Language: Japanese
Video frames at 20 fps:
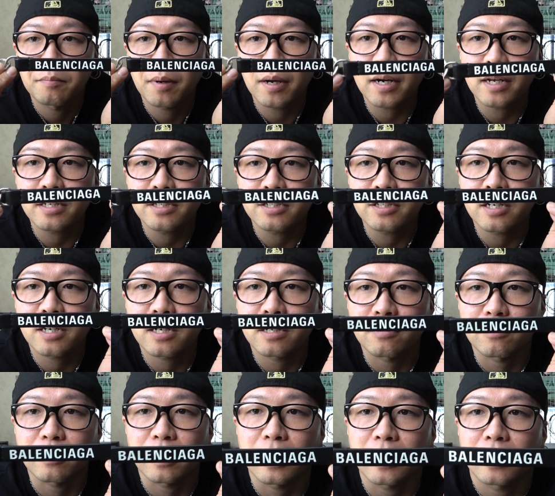バレンシアガ
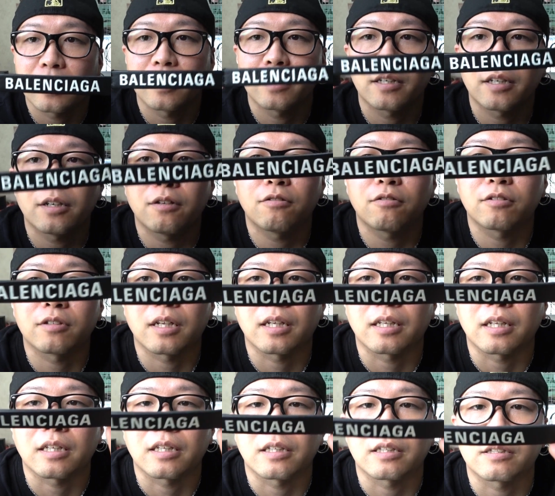のね、
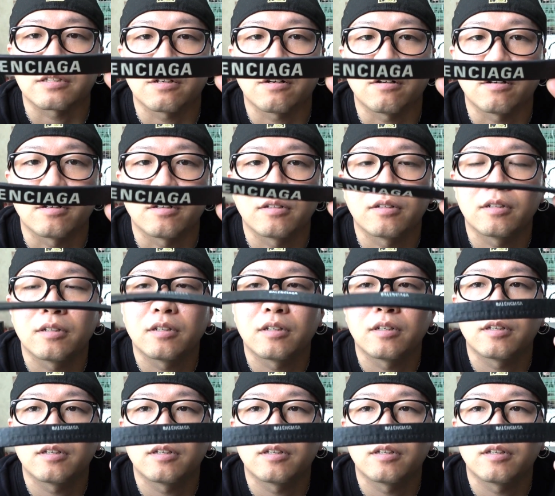キーホルダーなんですよ。うん。